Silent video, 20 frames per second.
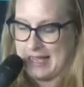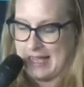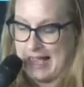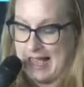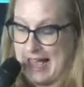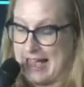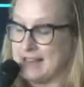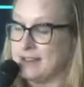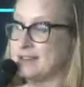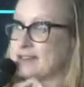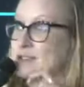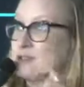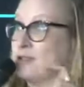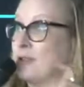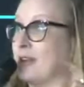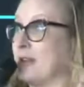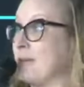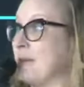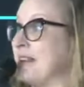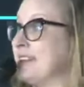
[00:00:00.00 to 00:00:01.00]
hay
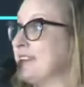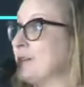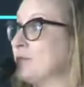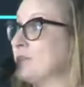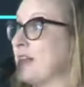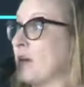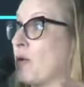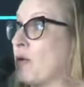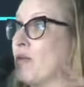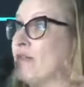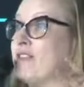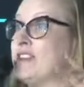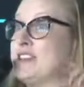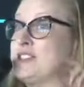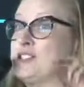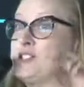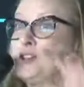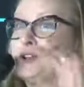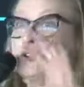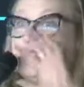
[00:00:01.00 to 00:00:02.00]
solamente una
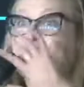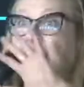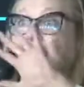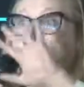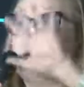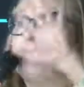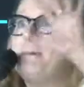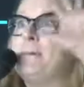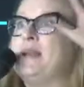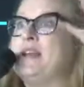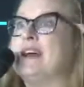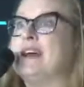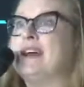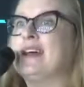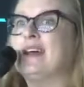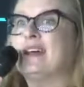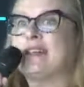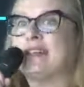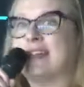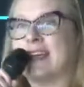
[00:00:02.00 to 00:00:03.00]
convicción
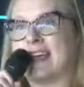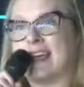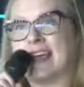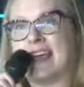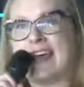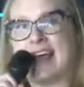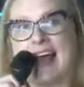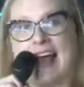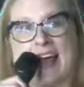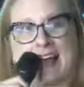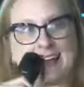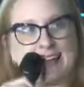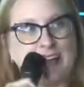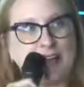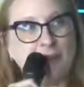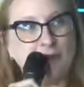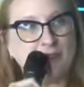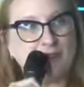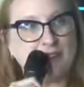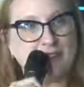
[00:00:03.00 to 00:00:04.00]
amplia de que
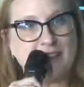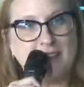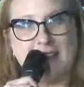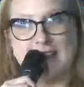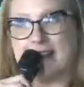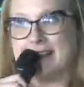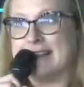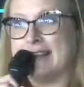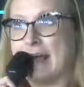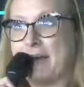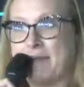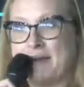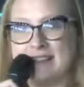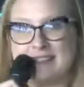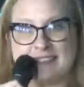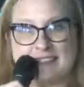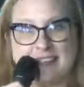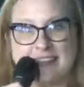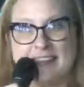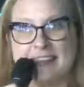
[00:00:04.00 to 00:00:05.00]
aquellos
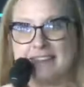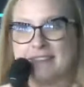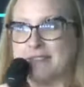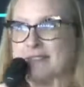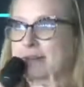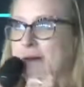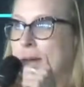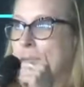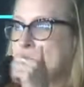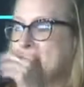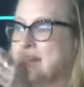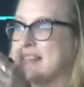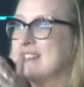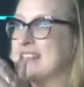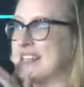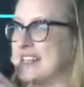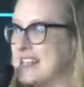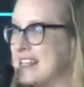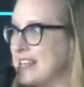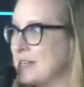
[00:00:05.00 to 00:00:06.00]
deben ser
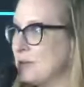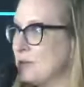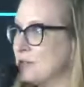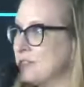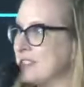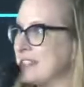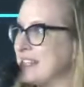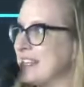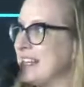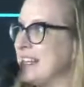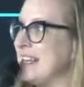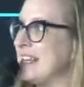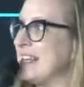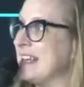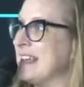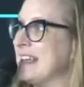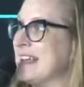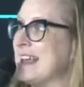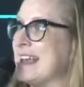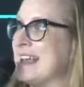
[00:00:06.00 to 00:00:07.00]
perseguidos
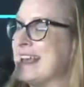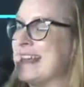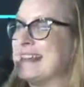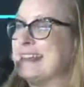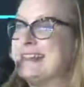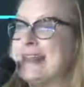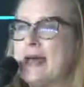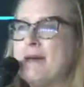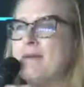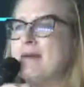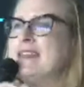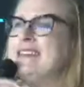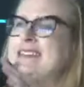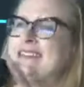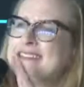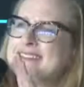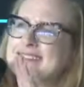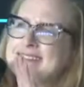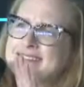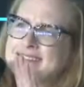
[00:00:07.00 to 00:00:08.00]
y deben
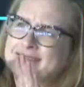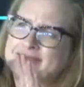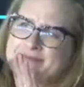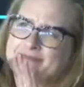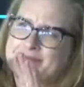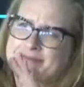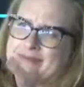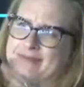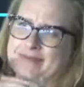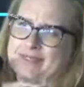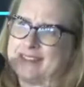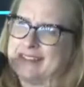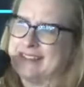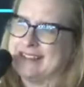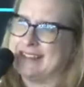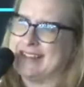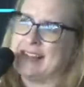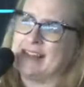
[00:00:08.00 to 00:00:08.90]
de